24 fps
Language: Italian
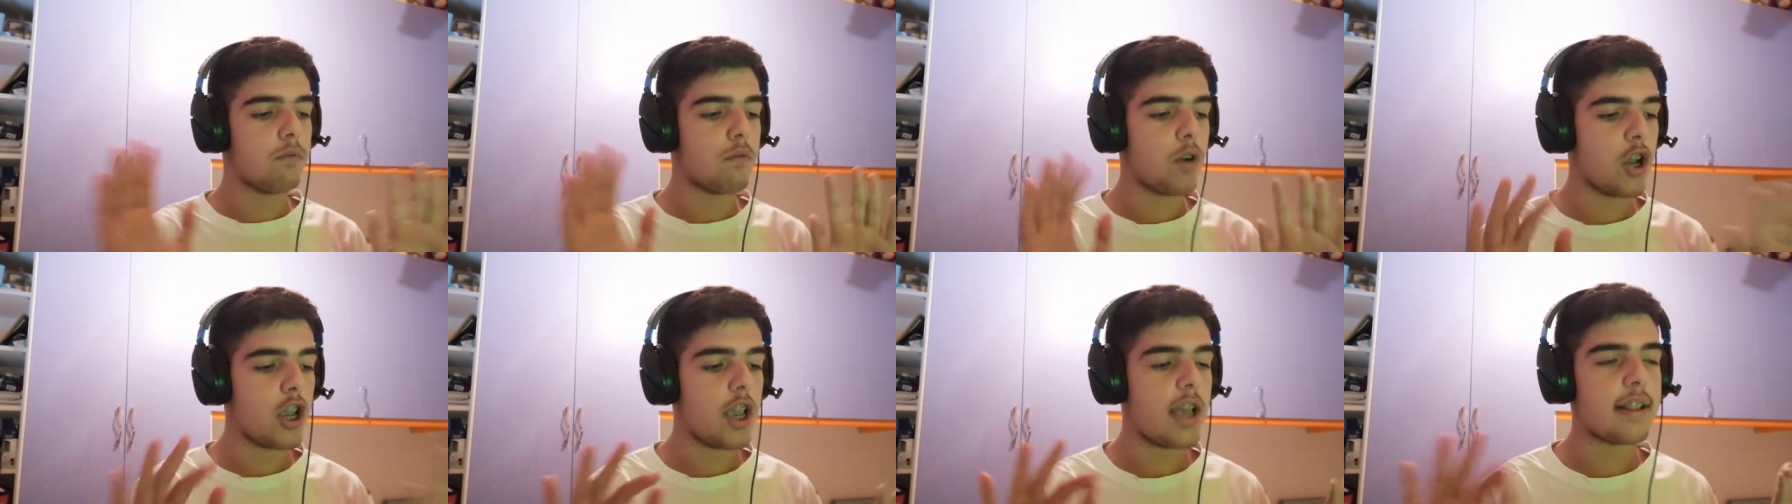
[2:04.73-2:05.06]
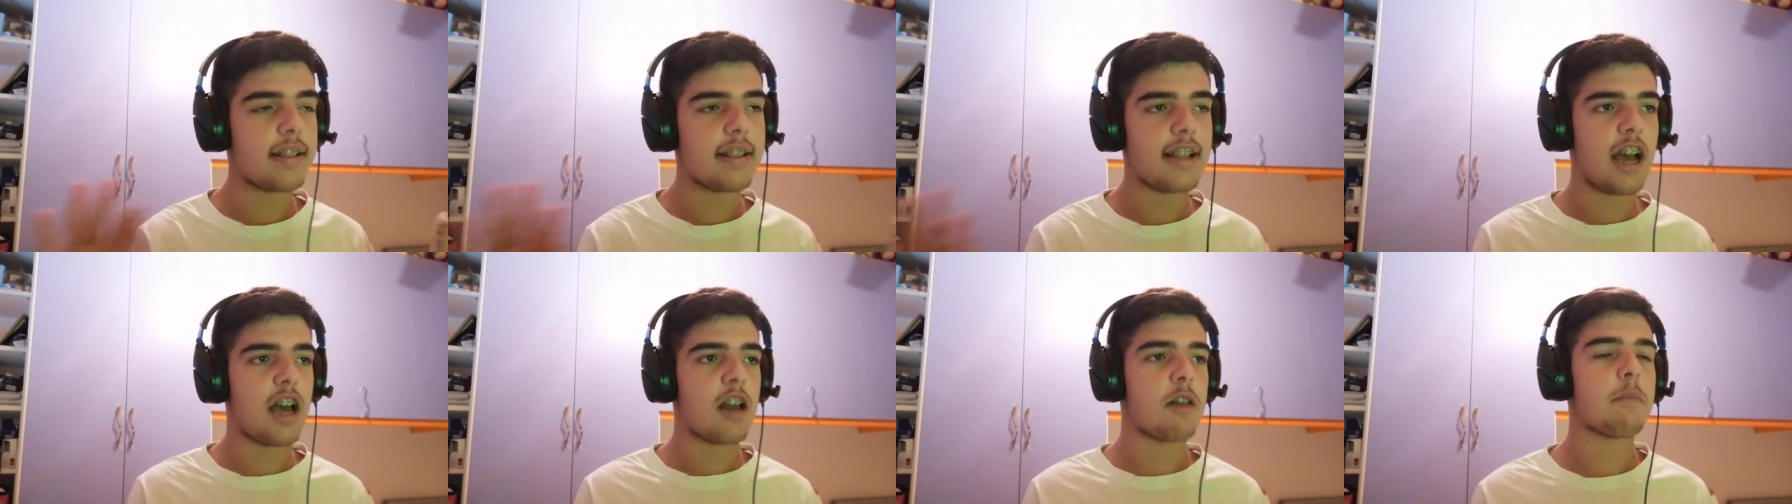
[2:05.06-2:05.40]
voglio
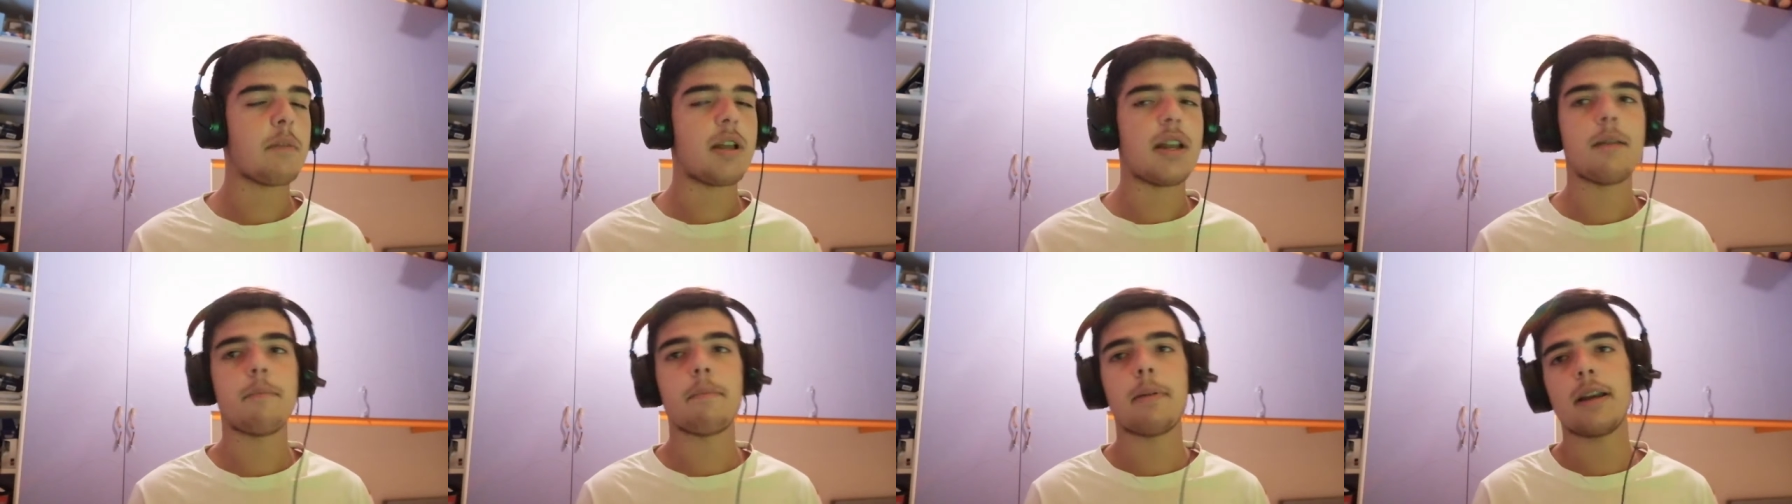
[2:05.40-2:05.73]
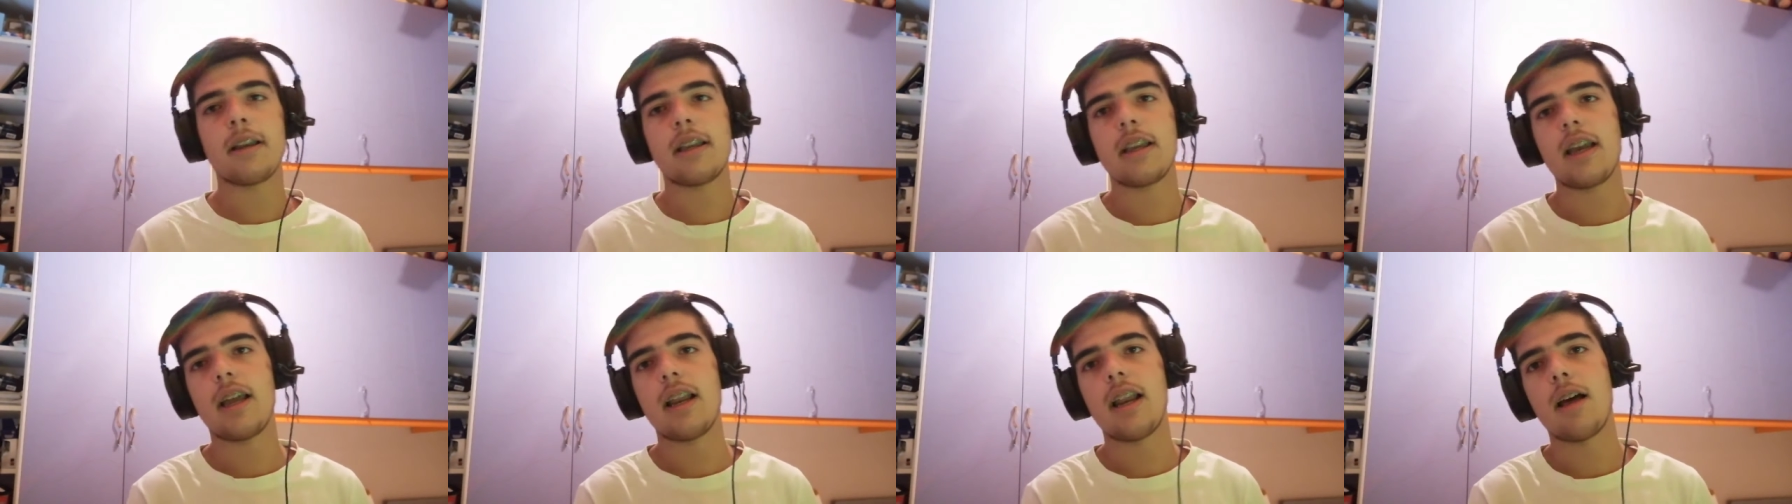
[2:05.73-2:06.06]
andarmene
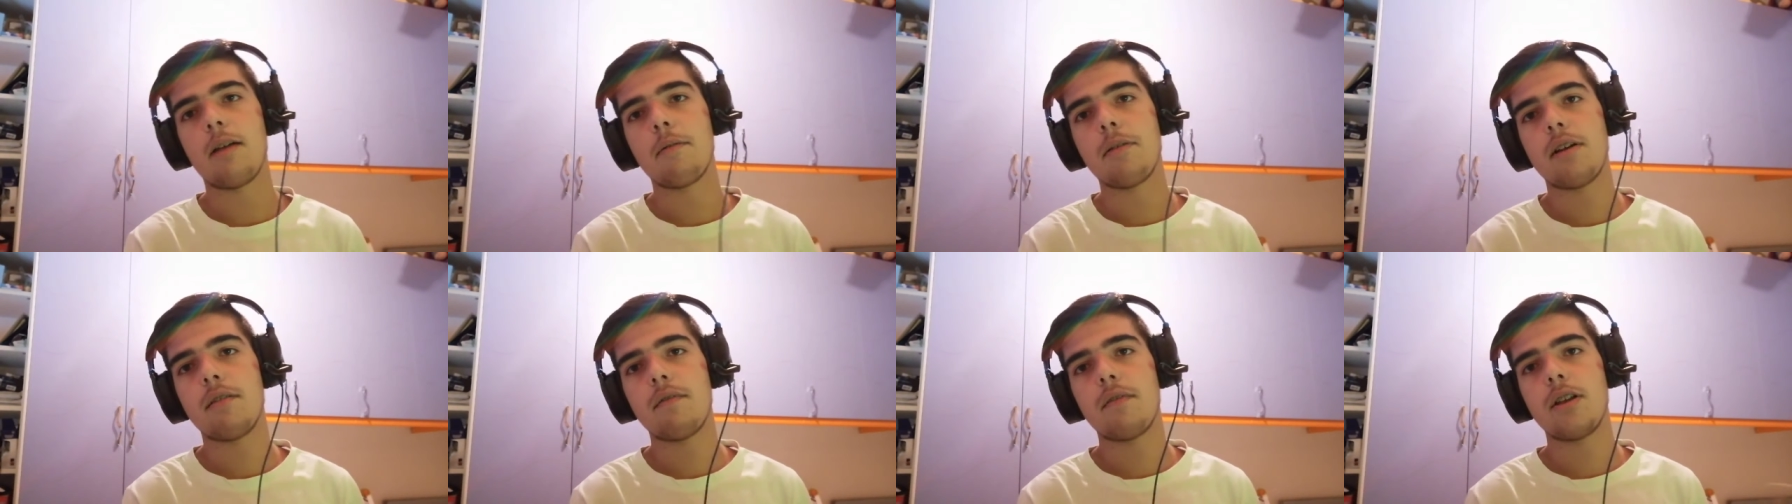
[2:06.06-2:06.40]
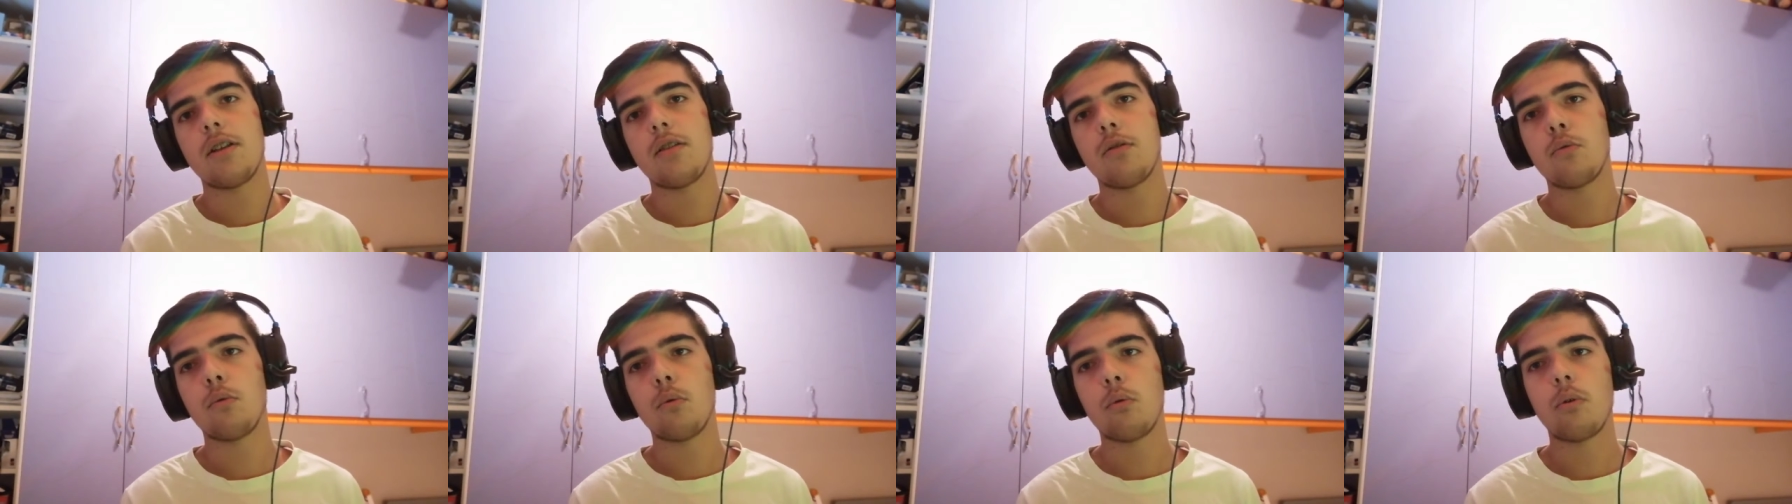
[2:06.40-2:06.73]
perché la mia
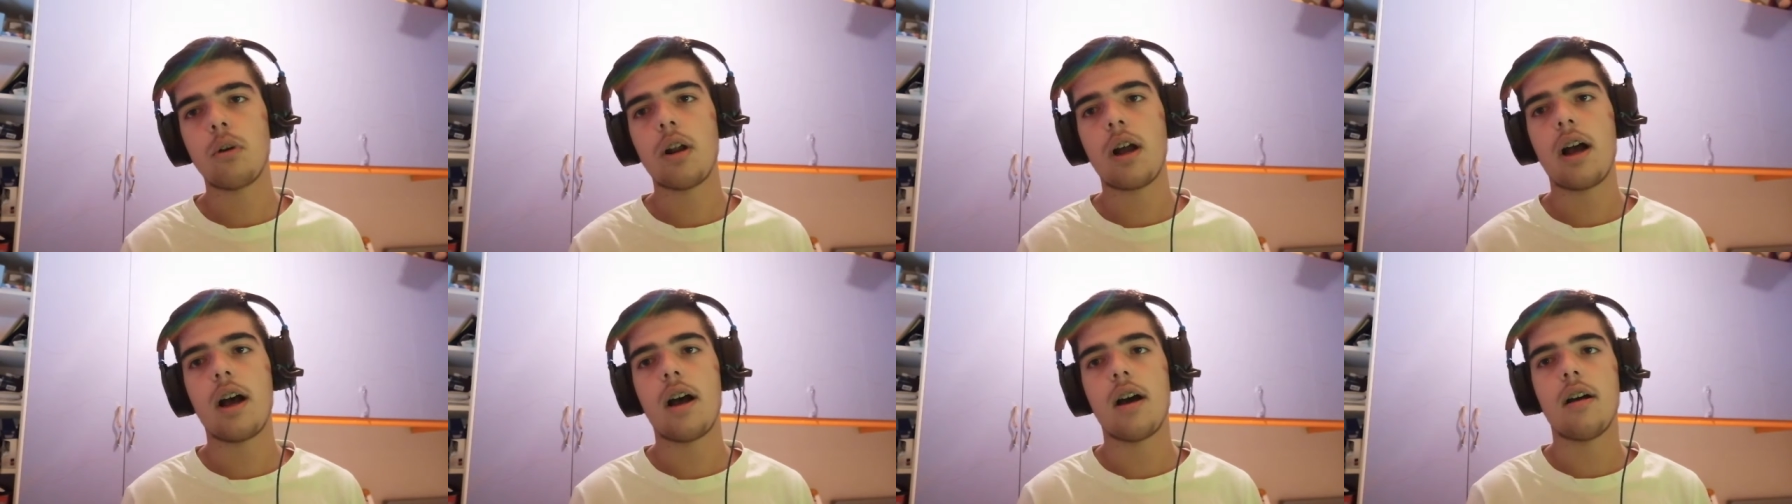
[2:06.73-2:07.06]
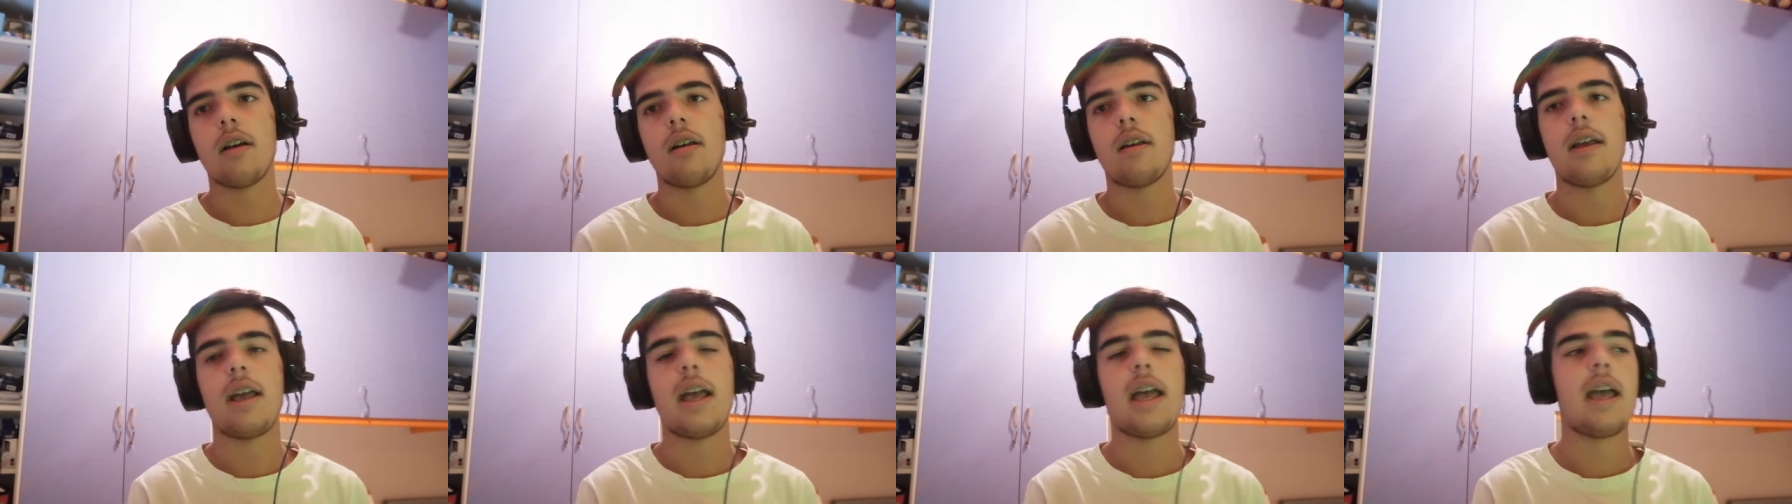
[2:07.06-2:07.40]

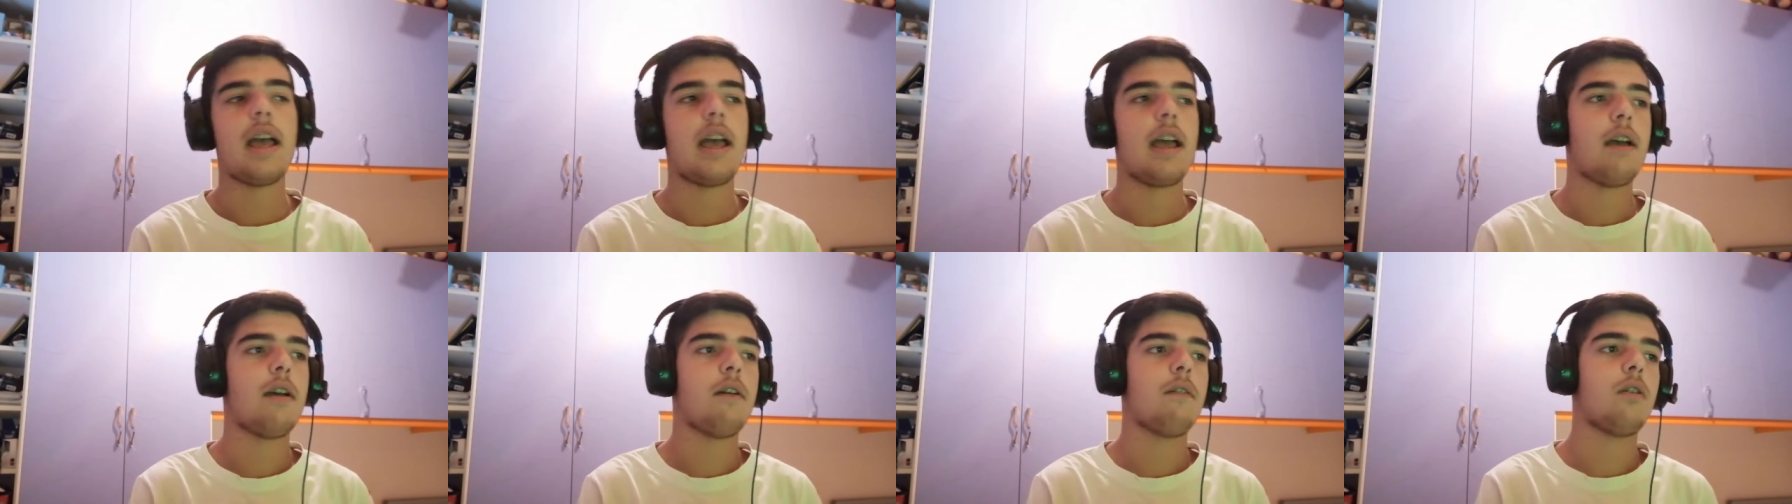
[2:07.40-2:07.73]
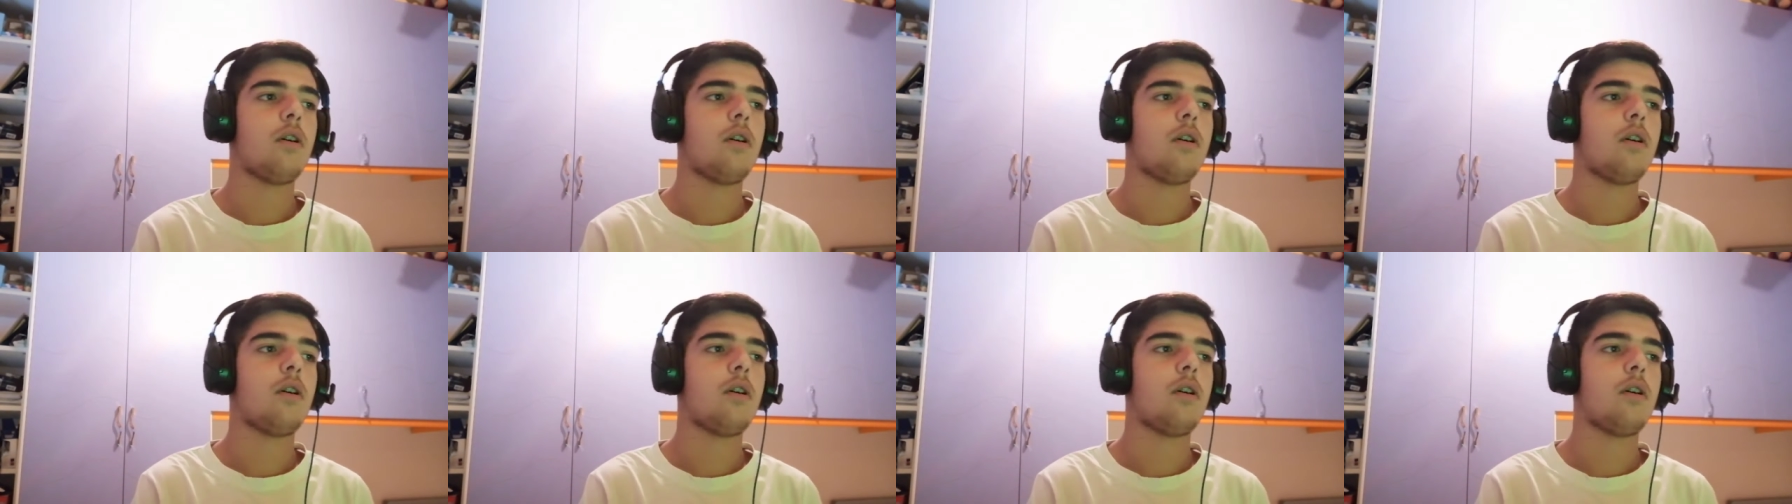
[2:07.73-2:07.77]
avventura eh,